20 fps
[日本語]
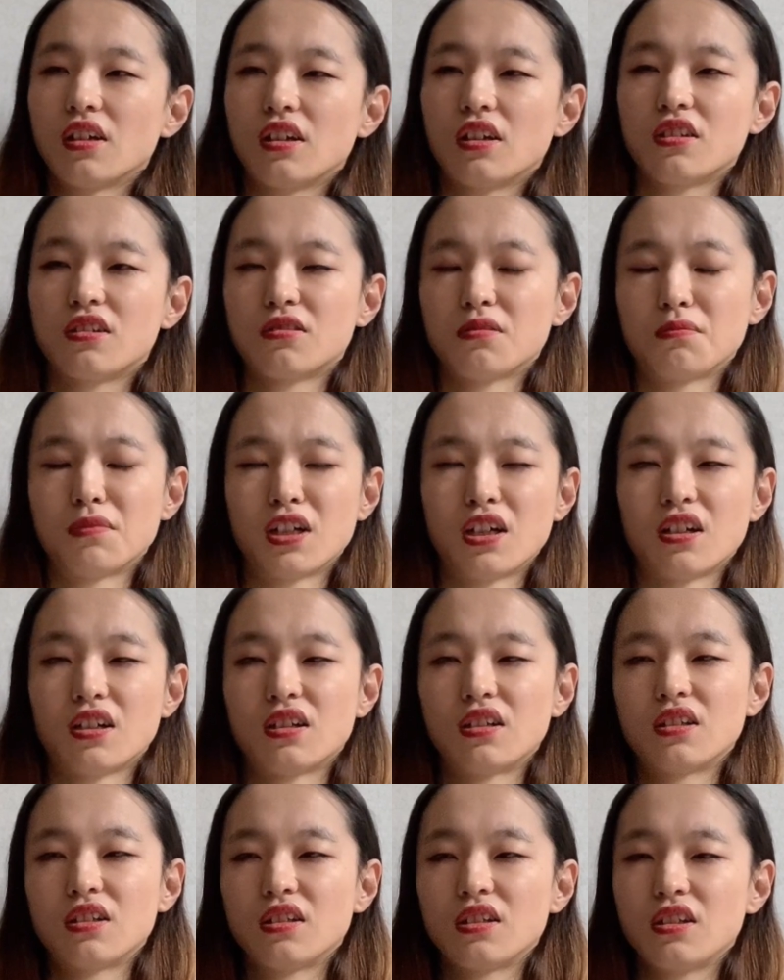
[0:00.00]
えっとまあ
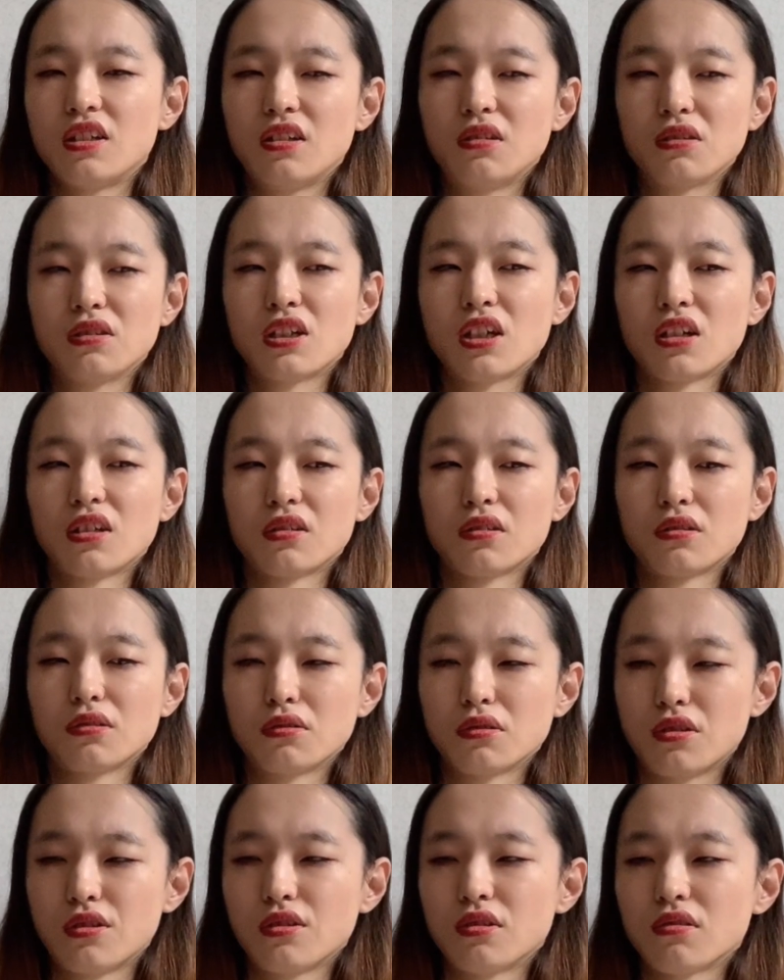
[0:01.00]
いろんな
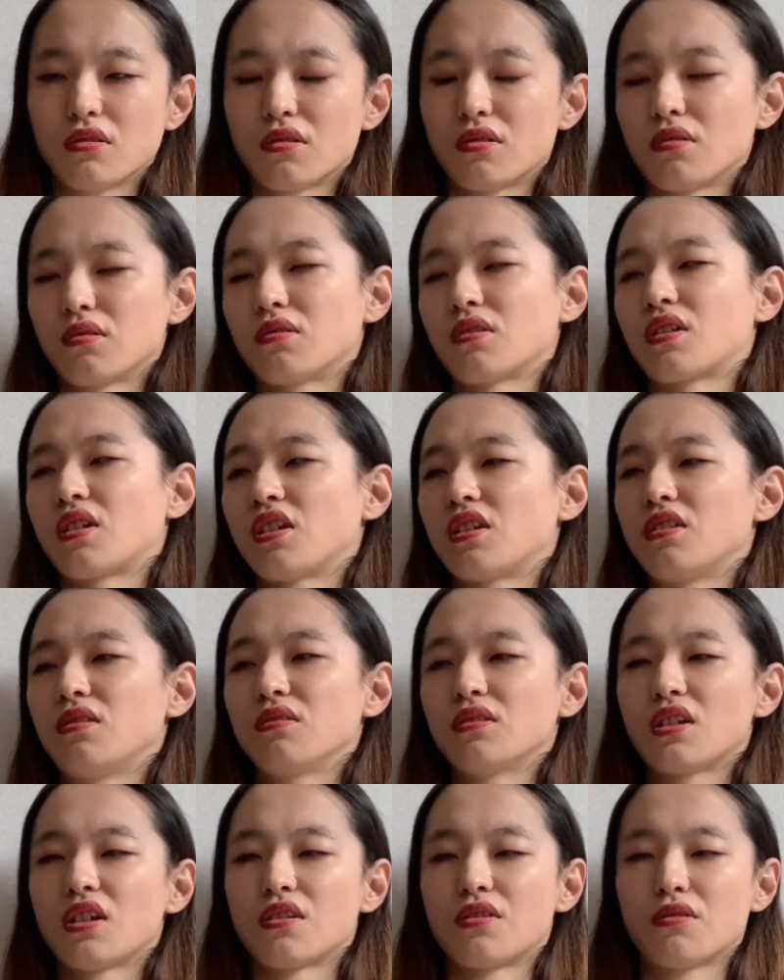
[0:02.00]
等級の人とかい
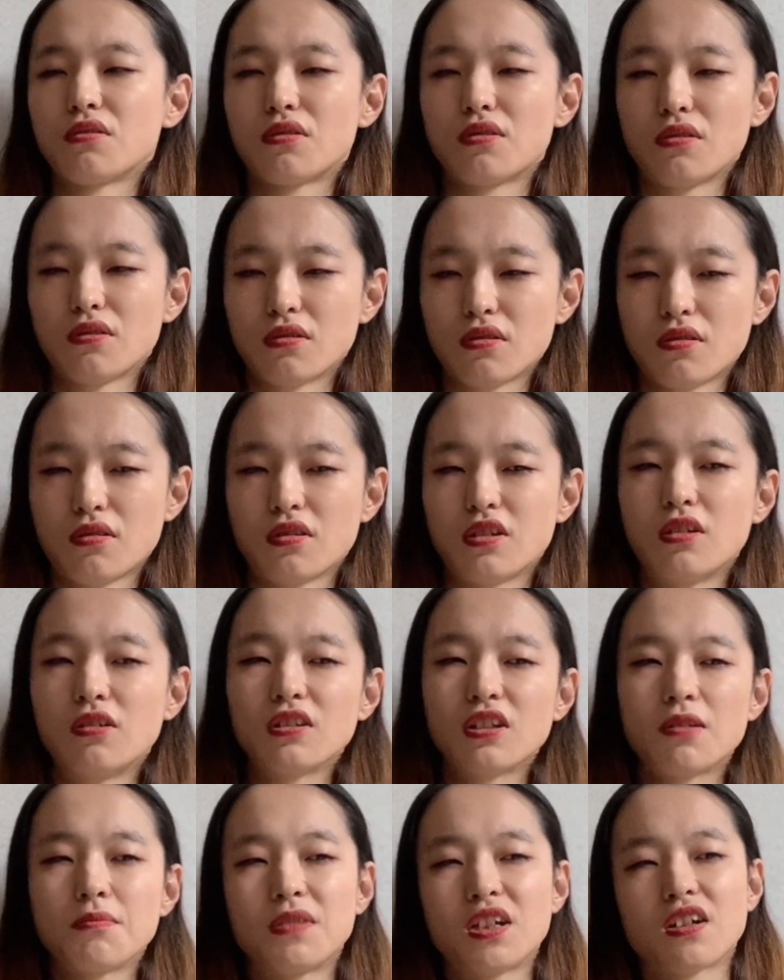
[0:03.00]
ろんな状況の人い
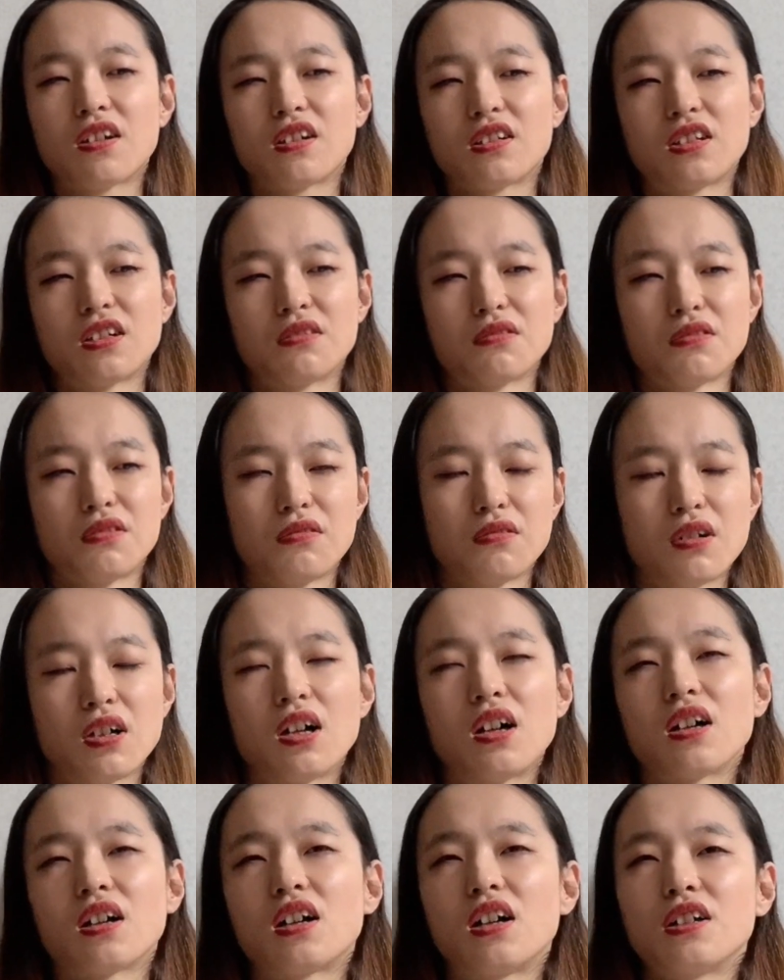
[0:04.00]
ろんな見え方の人
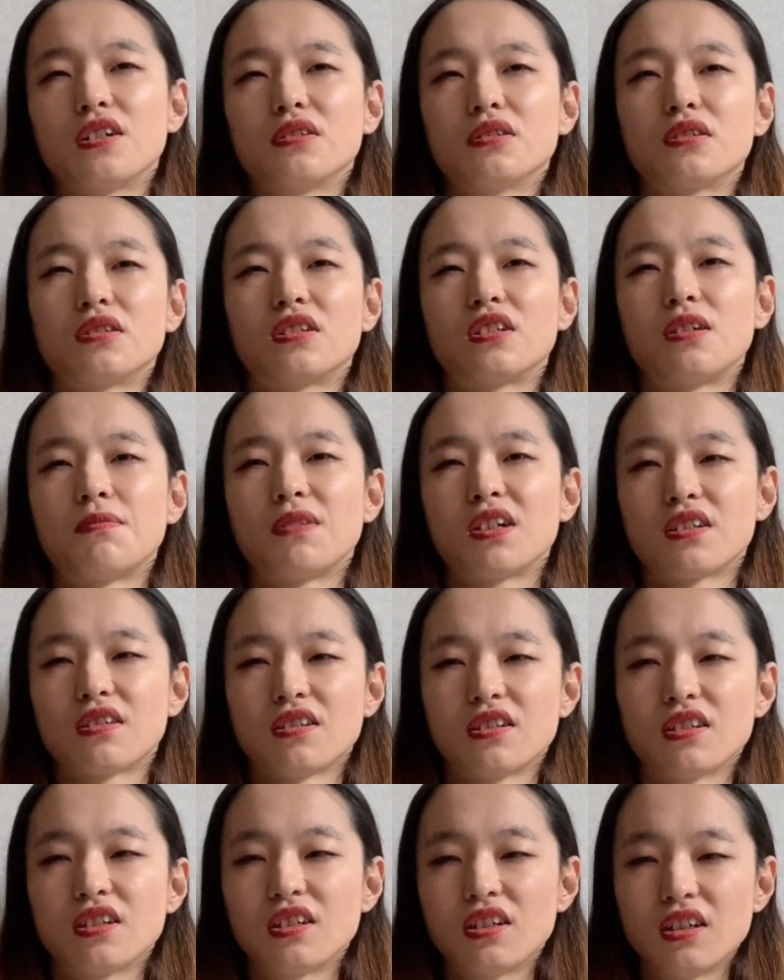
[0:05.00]
が通ってま
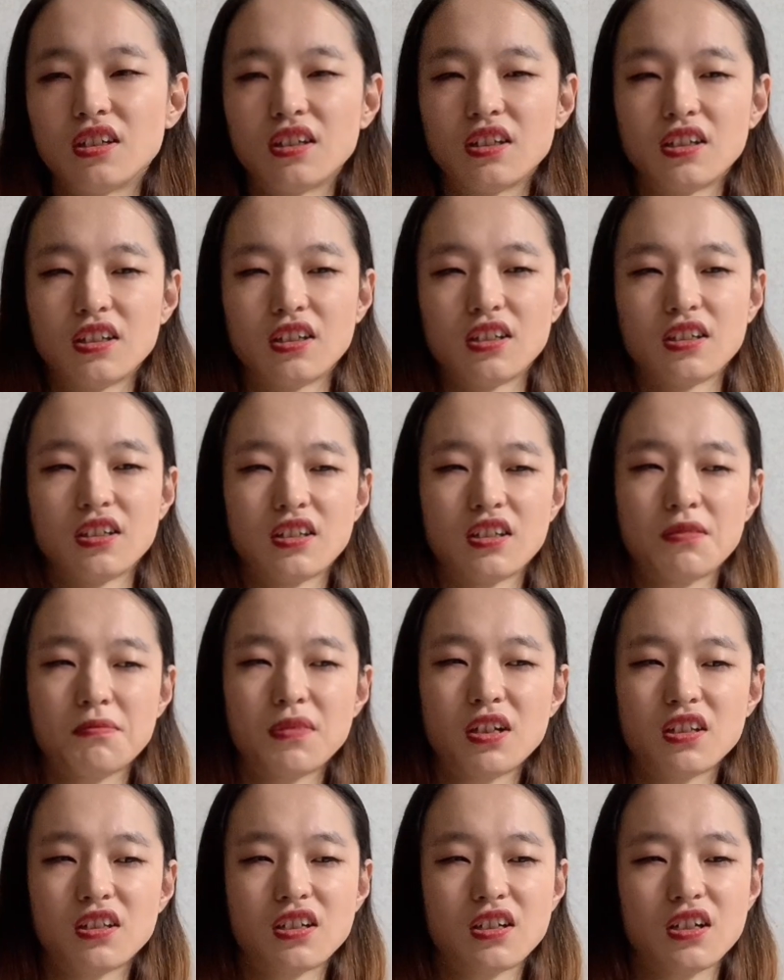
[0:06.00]
すで
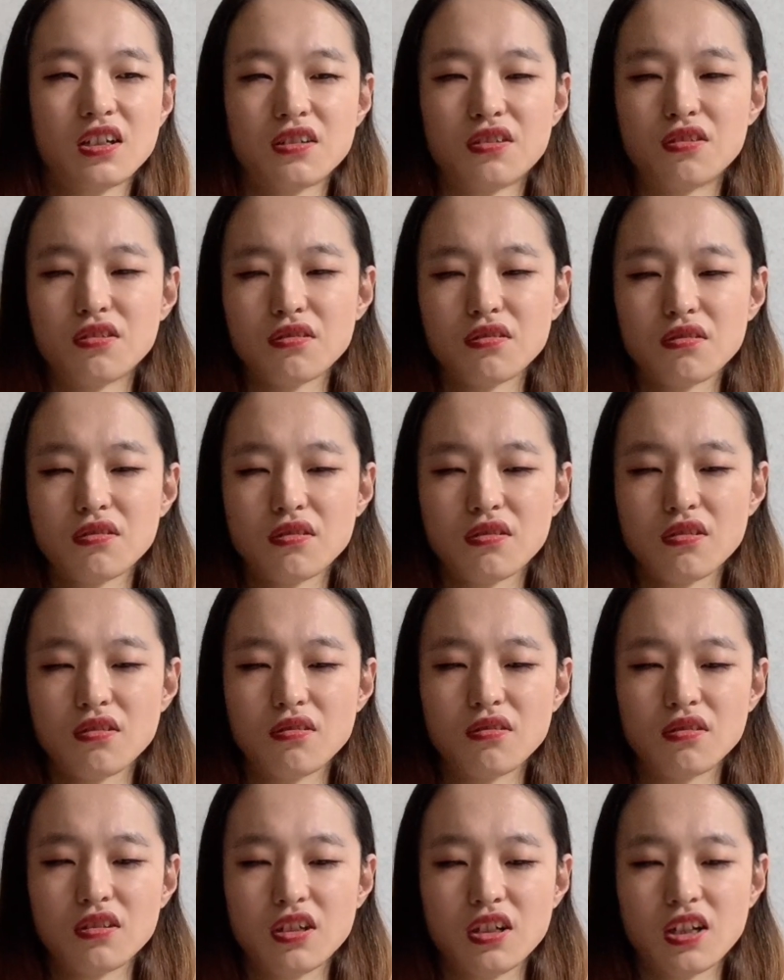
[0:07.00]
まあなんか重
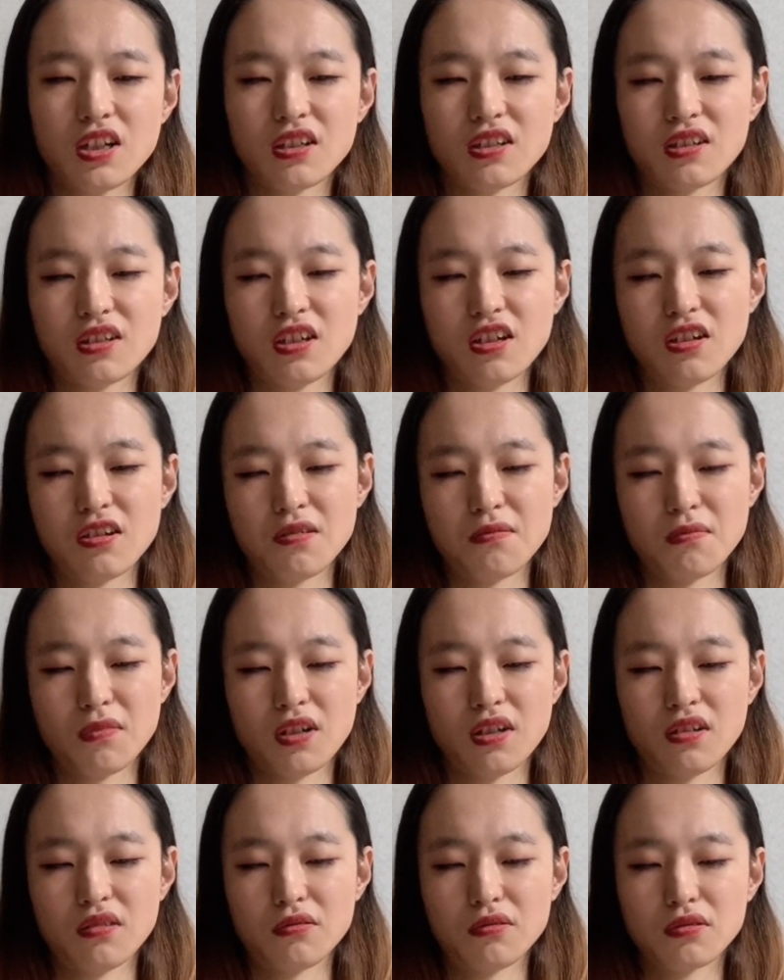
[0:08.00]
症になって、
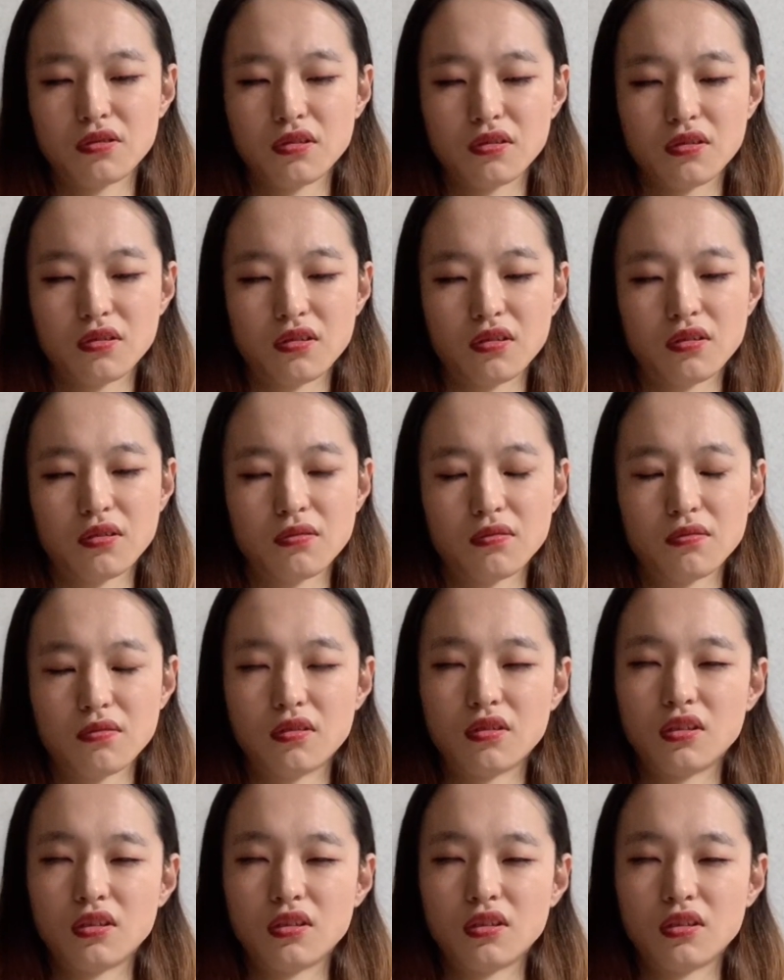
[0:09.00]
まあ、ほとんど、